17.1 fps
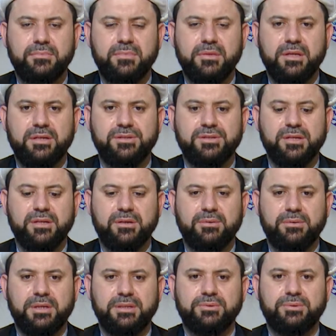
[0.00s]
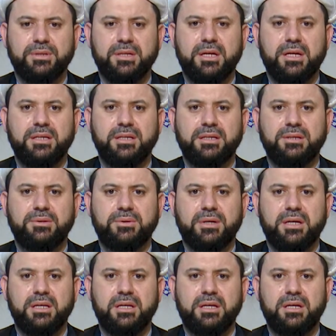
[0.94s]
صلواتك عليه
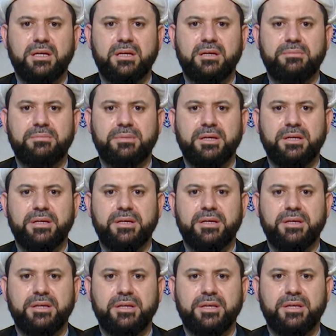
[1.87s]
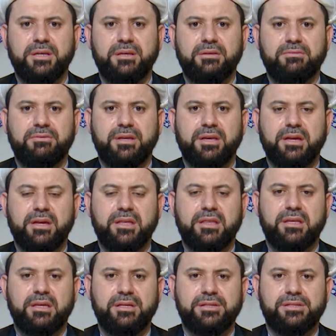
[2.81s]
وعلى آبائه في
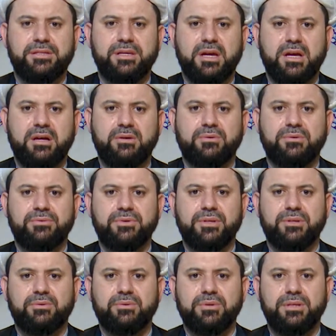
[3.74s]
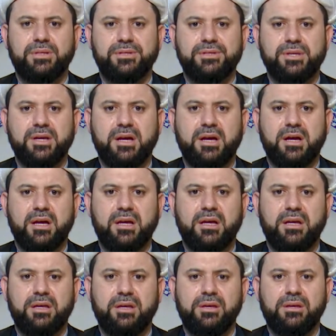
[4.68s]
هذه الساعة وفي كل
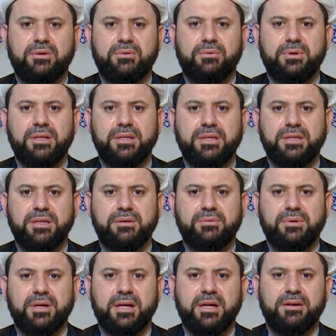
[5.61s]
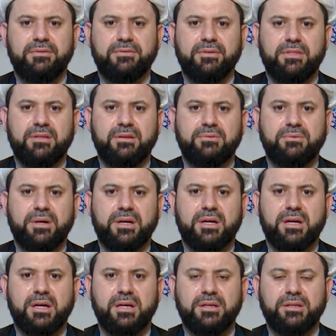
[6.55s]
ساعة وليا وحافظا
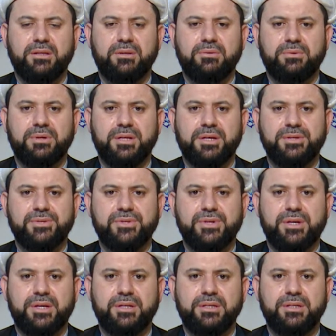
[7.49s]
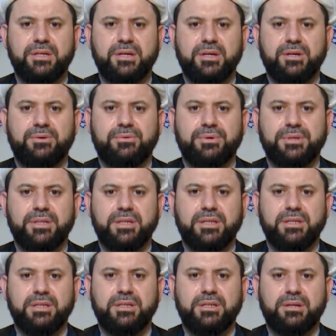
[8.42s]
وقائدا وناصرا
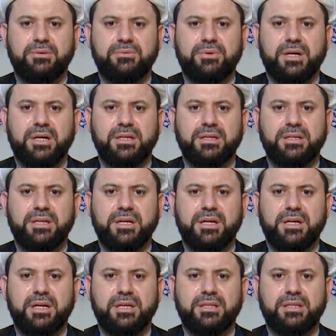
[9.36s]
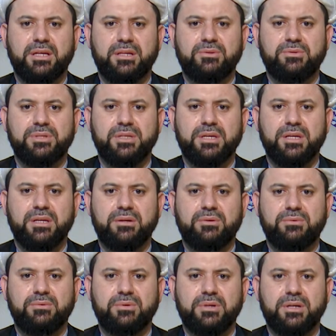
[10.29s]
ودليلا وعينا حتى
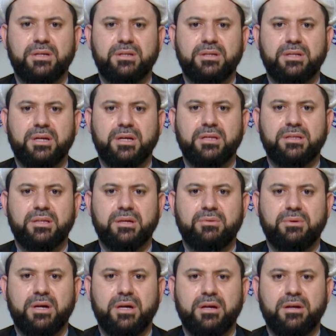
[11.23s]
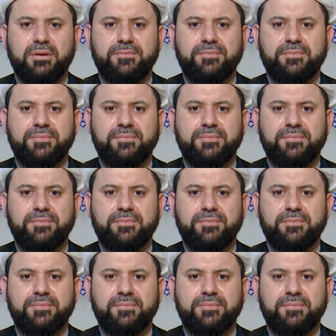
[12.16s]
تسكنه ارضك طوعا